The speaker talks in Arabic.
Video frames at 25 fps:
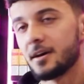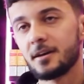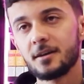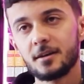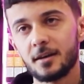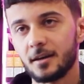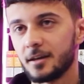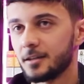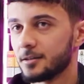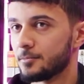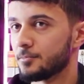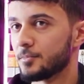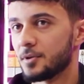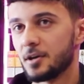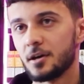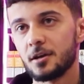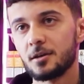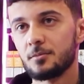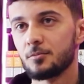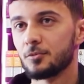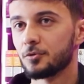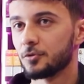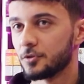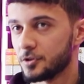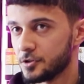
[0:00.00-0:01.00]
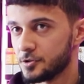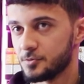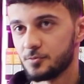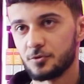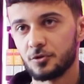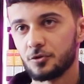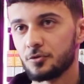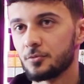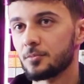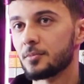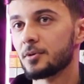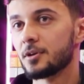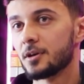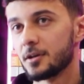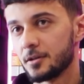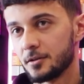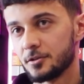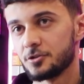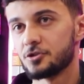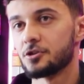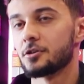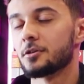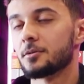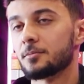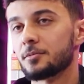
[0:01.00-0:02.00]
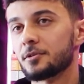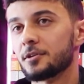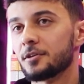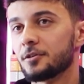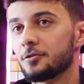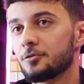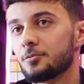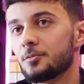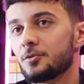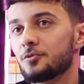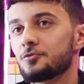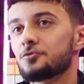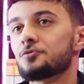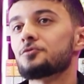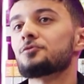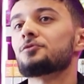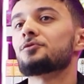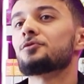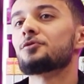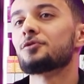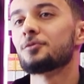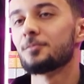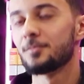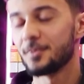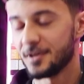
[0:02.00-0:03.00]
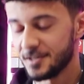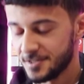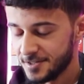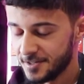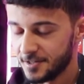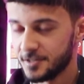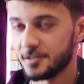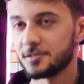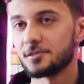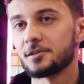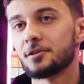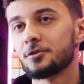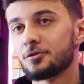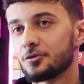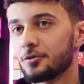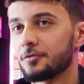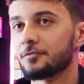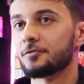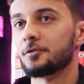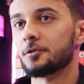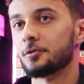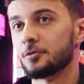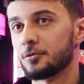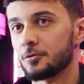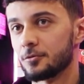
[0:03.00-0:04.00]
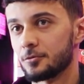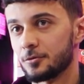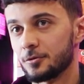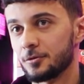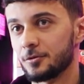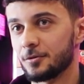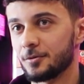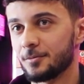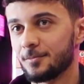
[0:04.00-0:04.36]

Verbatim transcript: اي خدمه اي منتج بدكم اياه ان شاء الله بتلاقوه موجود هون باحسن الاسعار وافضل العروض.